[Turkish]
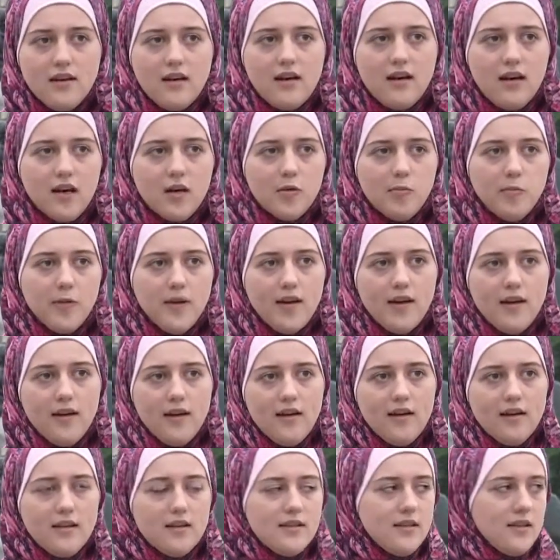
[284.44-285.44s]
Bu
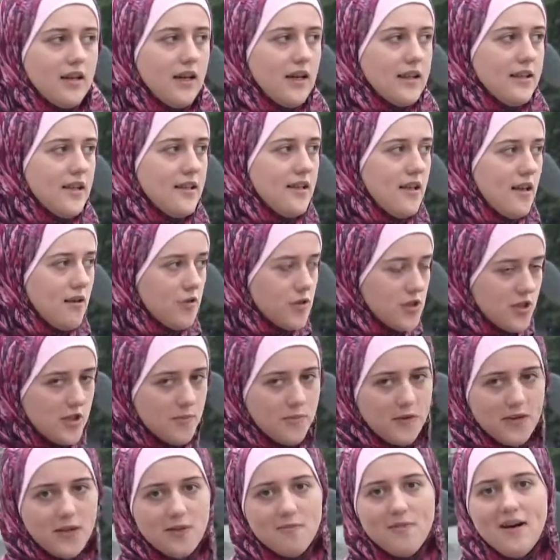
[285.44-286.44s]
geleneğimize uyarak
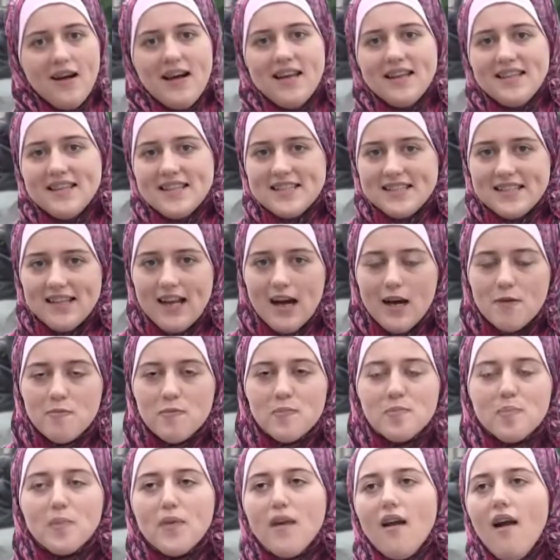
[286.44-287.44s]
bayramdan bir iki gün önce
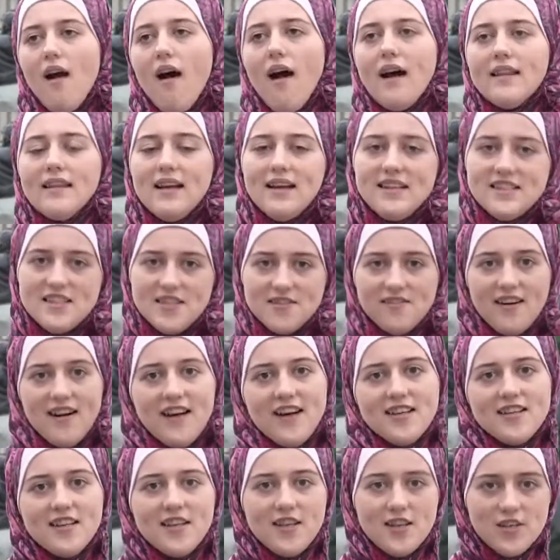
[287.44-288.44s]
eve dönmeliydim.
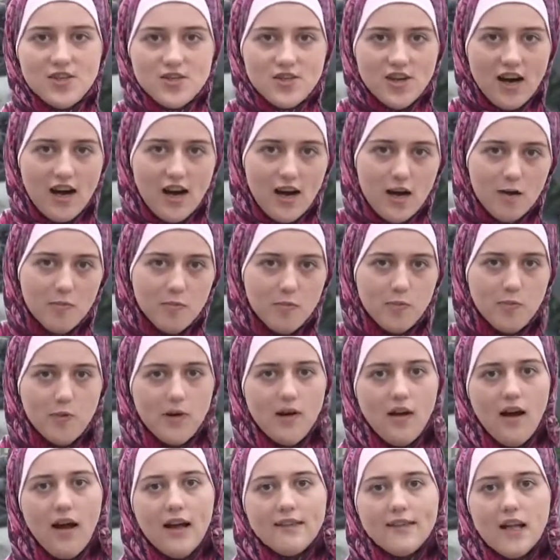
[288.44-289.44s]
Çünkü benim
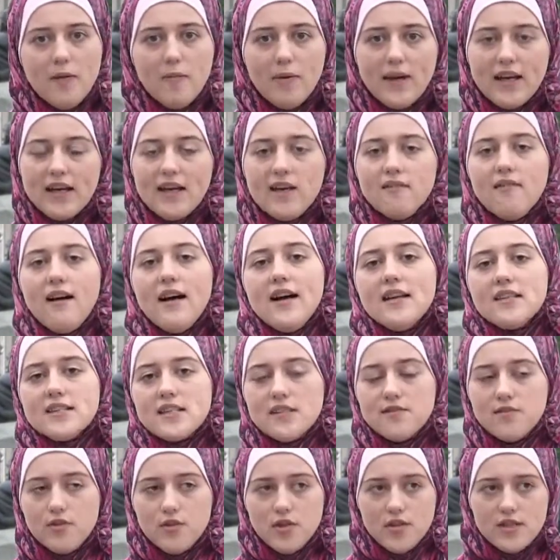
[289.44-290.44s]
de dahil olduğum bir
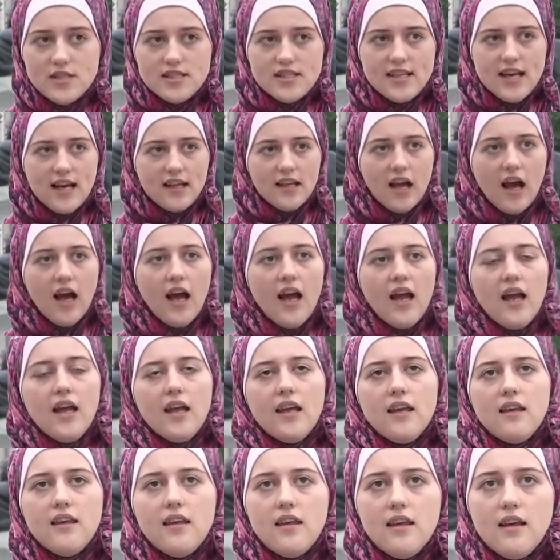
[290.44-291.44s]
koro vardı.
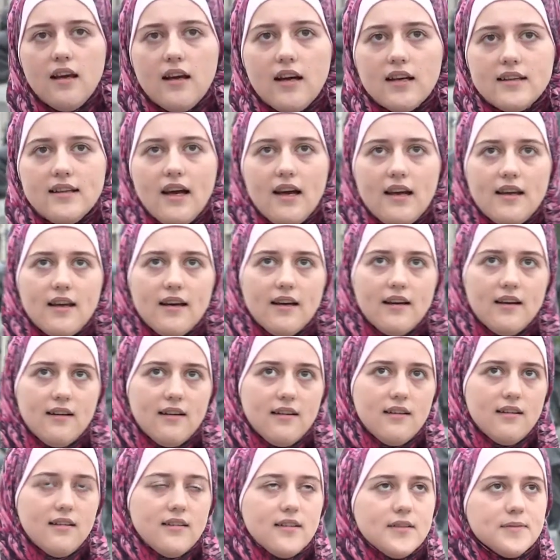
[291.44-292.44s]
Her bayramda
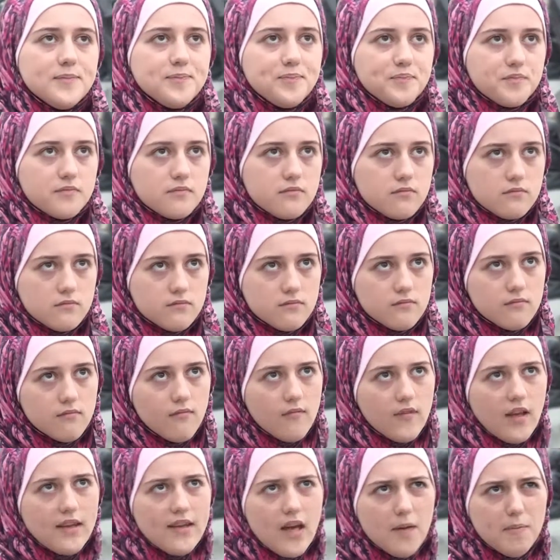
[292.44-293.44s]
şarkı söylerdik.
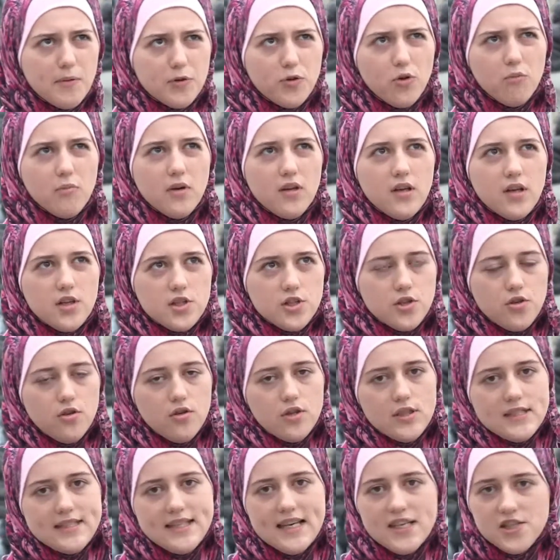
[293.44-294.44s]
Ben de
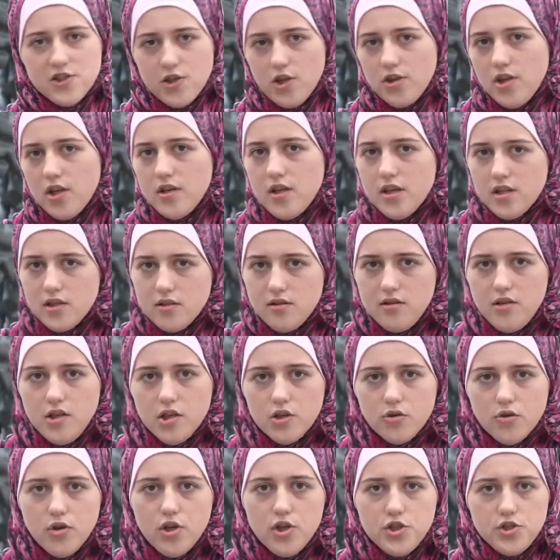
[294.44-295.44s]
grubun en
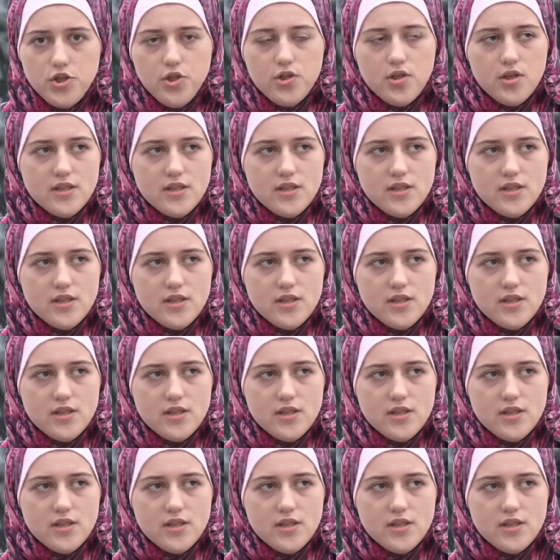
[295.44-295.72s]
önemlilerindendim.